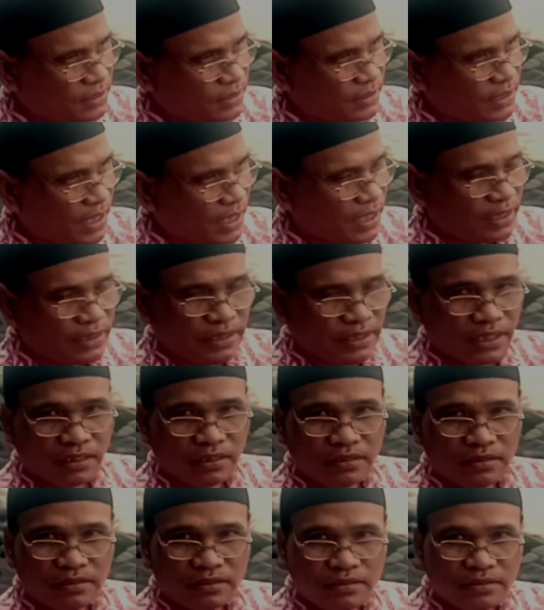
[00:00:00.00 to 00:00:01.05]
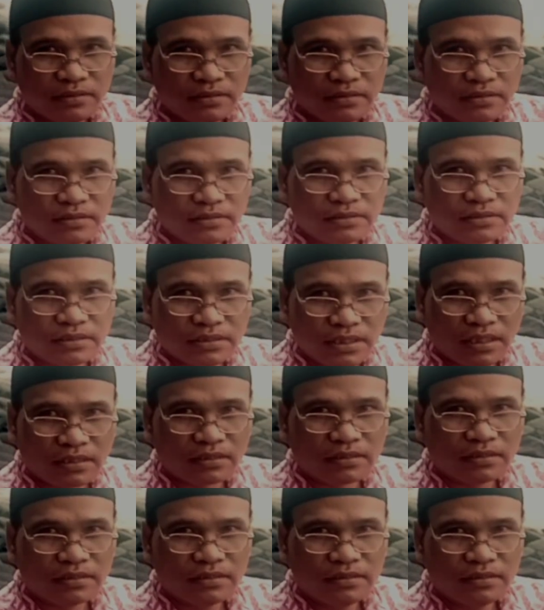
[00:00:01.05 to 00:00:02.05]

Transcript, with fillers: jalan yang sesat